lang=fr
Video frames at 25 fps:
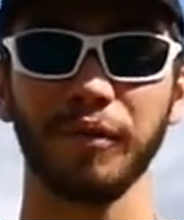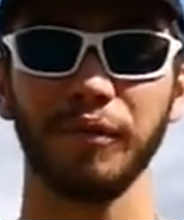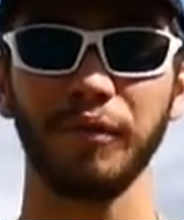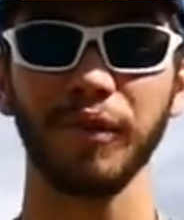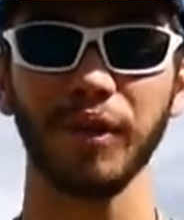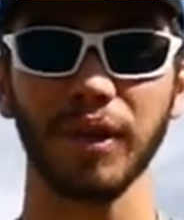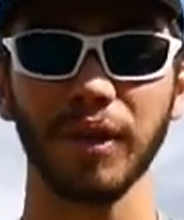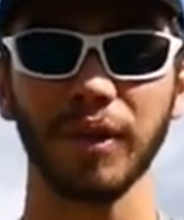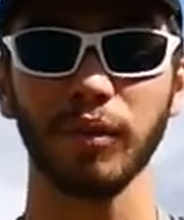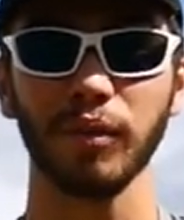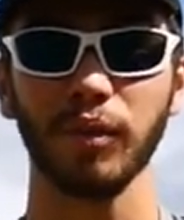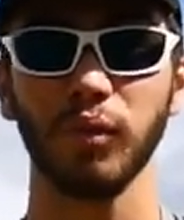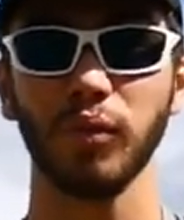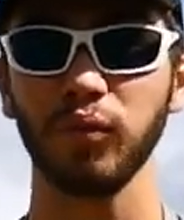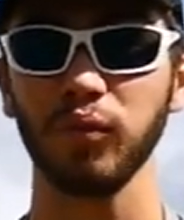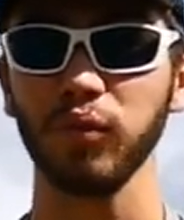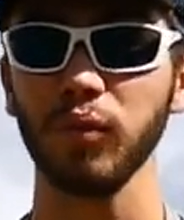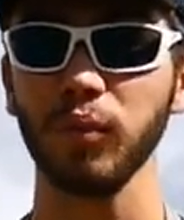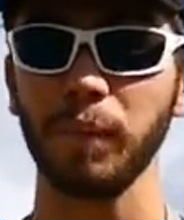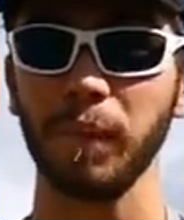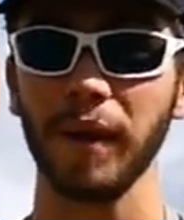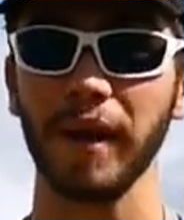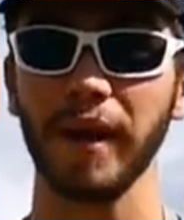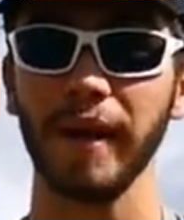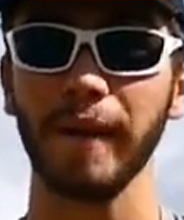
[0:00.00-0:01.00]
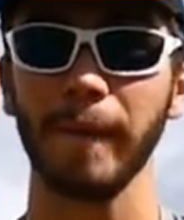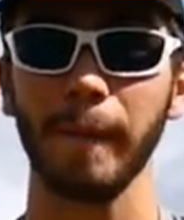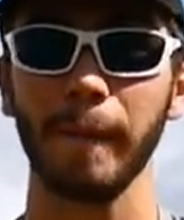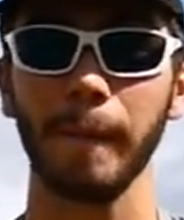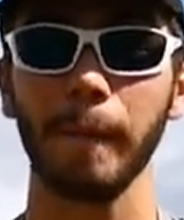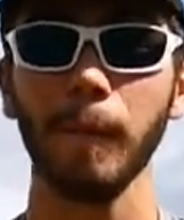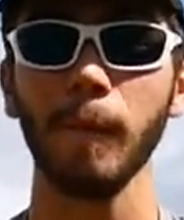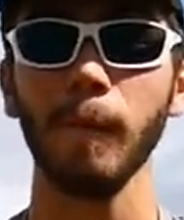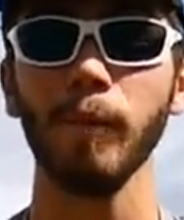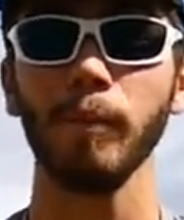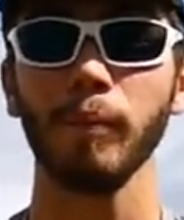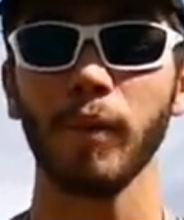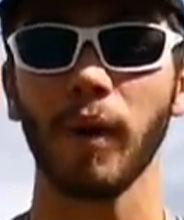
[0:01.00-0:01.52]
de vidéo vous plaît
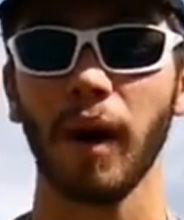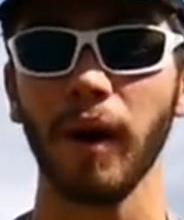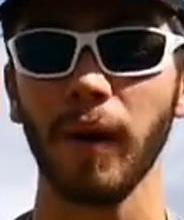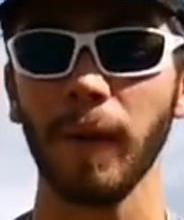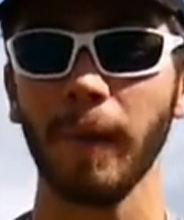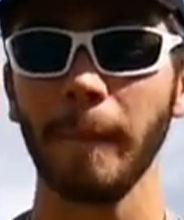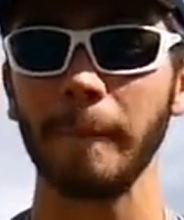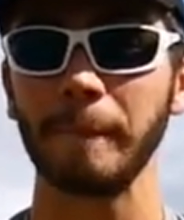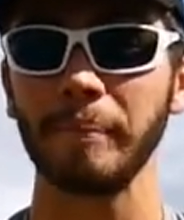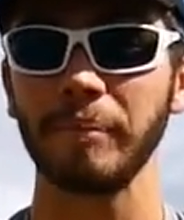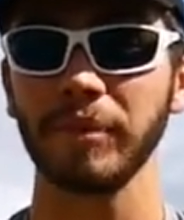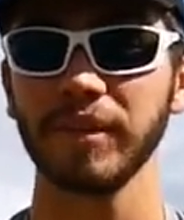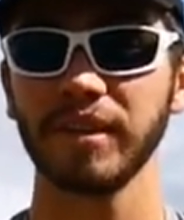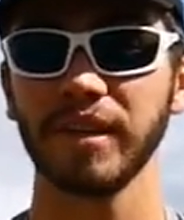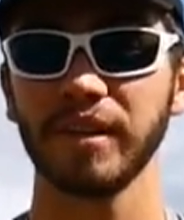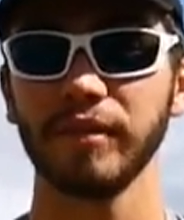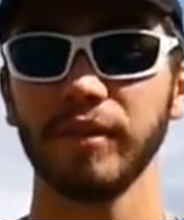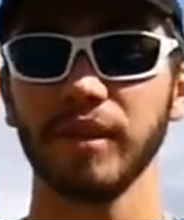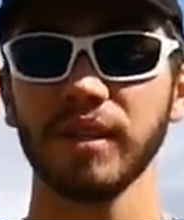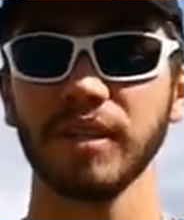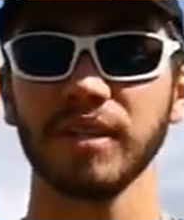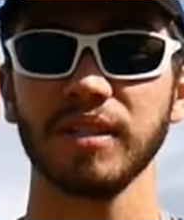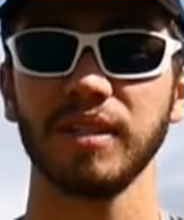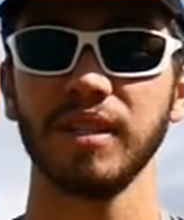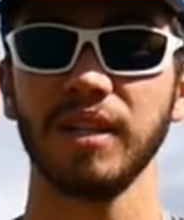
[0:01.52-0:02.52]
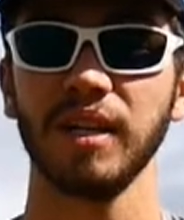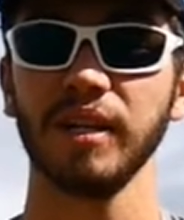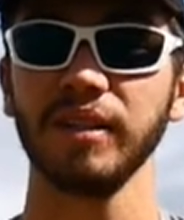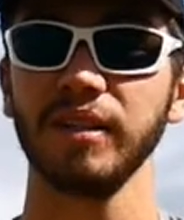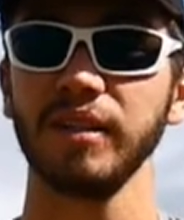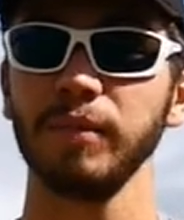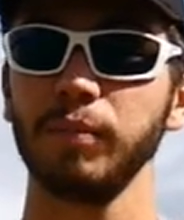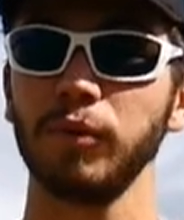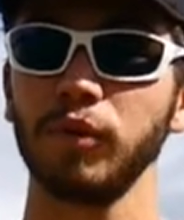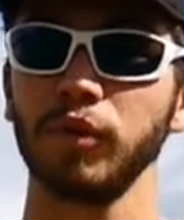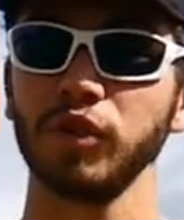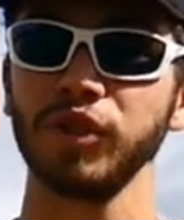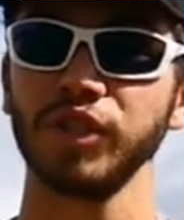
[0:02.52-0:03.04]
ou pas. Savoir si
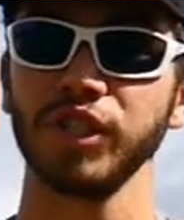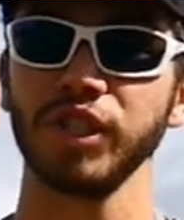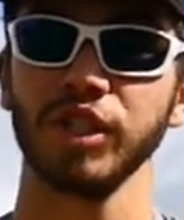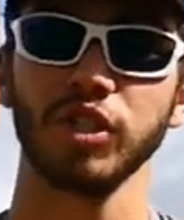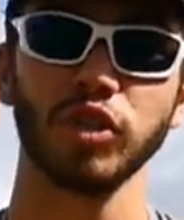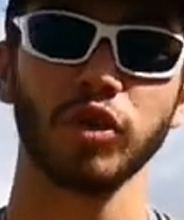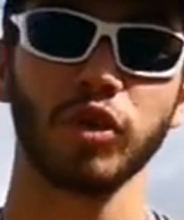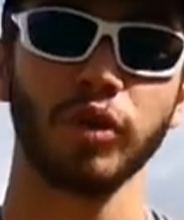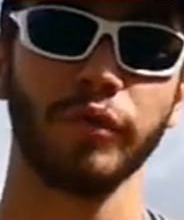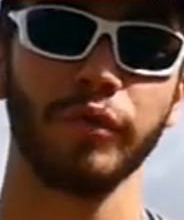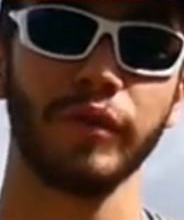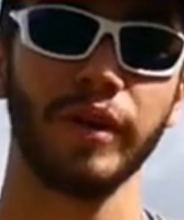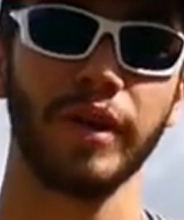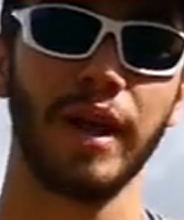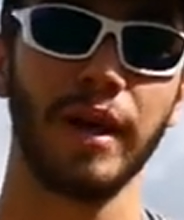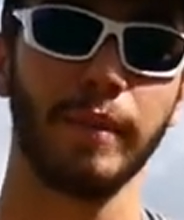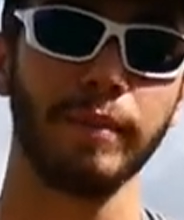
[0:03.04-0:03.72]
lundi prochain je refais